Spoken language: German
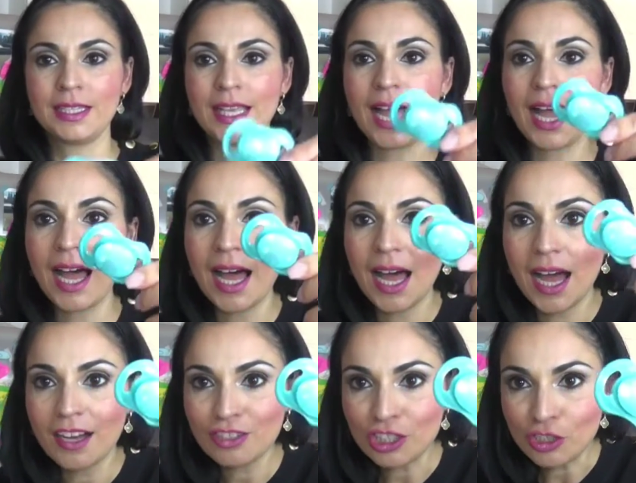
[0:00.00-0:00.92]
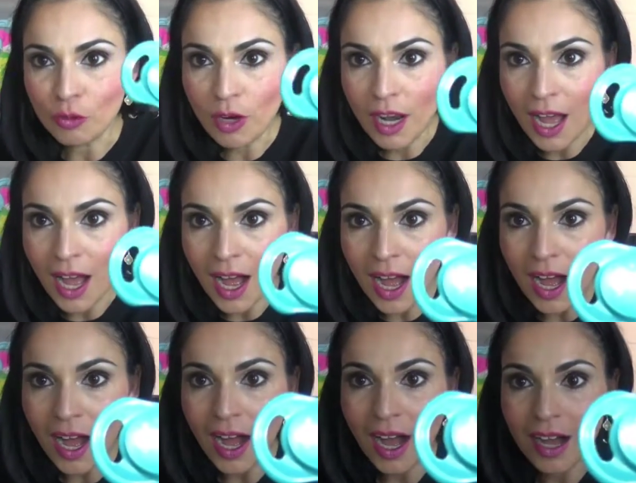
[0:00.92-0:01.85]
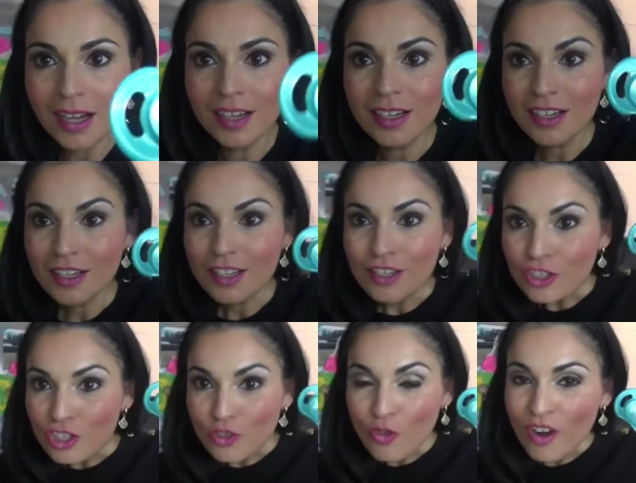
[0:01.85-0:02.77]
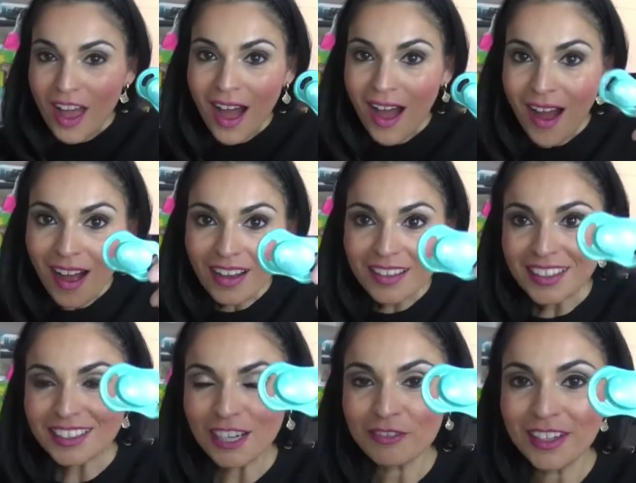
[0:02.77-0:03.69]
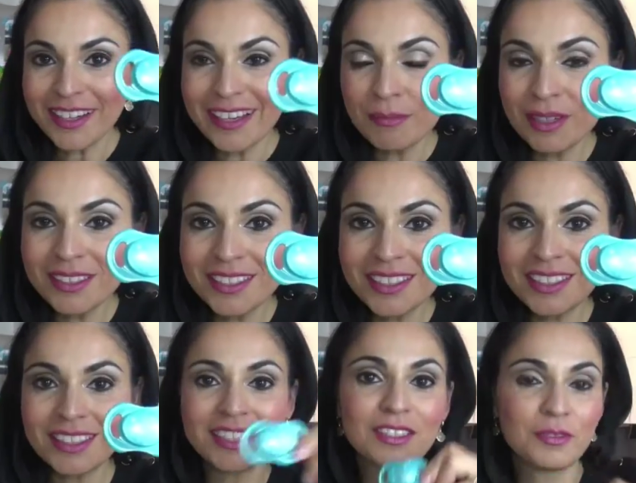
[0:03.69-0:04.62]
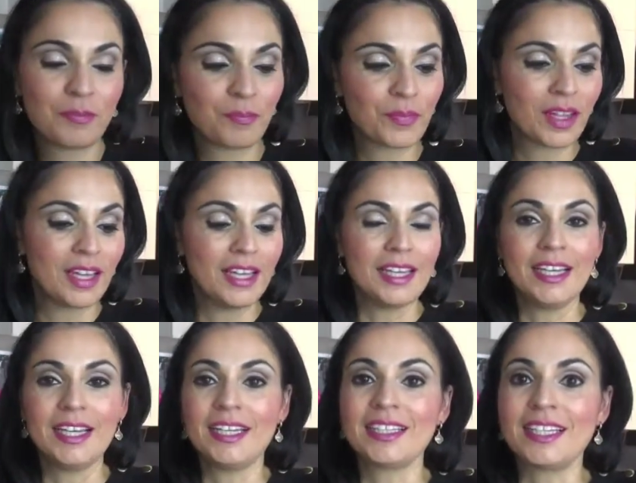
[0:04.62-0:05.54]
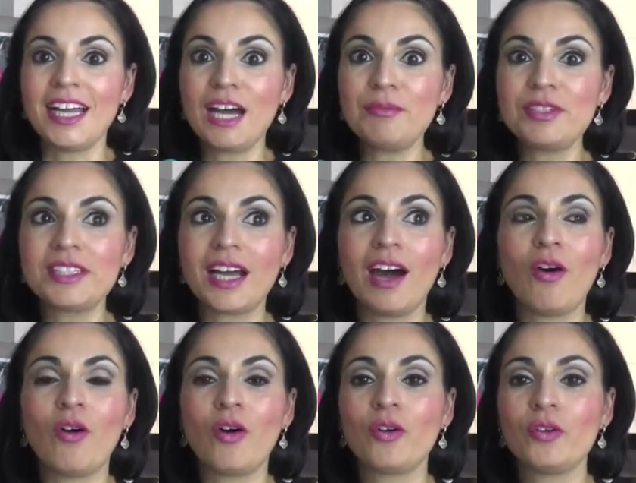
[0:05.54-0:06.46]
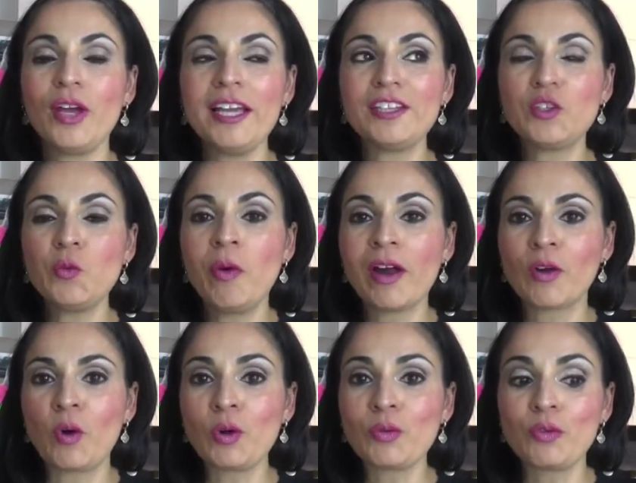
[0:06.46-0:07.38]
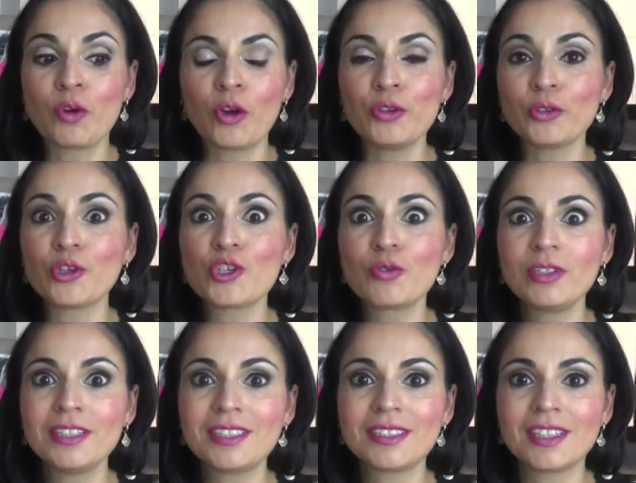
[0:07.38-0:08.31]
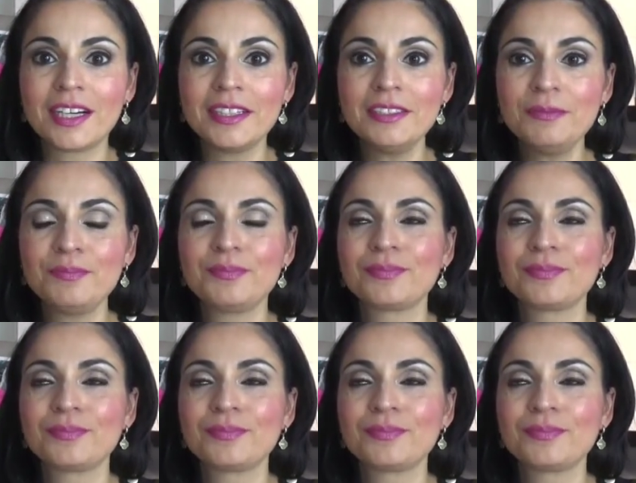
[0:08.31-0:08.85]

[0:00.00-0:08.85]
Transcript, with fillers: da, Schnuller. Schnuller, das darf der kleine Mann nicht sehen. Dann habe ich auch echt überall geguckt, wo könnten noch Schnullis sein